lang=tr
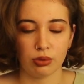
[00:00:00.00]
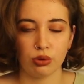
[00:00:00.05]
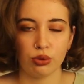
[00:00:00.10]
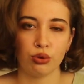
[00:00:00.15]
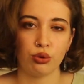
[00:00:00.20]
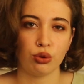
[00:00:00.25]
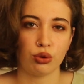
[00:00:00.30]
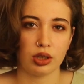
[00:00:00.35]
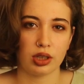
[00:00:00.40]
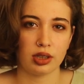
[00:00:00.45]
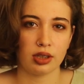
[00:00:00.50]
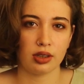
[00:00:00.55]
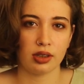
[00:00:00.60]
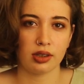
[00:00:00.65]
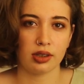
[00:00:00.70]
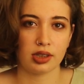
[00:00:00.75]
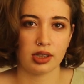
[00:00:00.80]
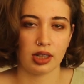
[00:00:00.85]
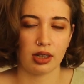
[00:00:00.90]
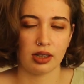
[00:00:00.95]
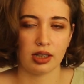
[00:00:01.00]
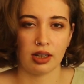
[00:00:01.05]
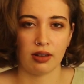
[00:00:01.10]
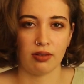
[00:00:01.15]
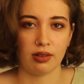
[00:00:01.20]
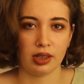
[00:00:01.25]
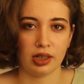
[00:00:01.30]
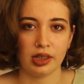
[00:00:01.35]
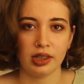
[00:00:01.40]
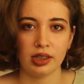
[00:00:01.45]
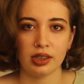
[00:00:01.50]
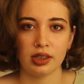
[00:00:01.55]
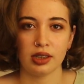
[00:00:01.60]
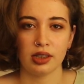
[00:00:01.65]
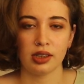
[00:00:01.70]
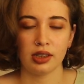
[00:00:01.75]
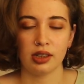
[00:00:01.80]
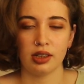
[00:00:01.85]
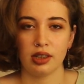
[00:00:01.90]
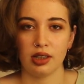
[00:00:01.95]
Bunun Türkçesi nasıl çevrilir?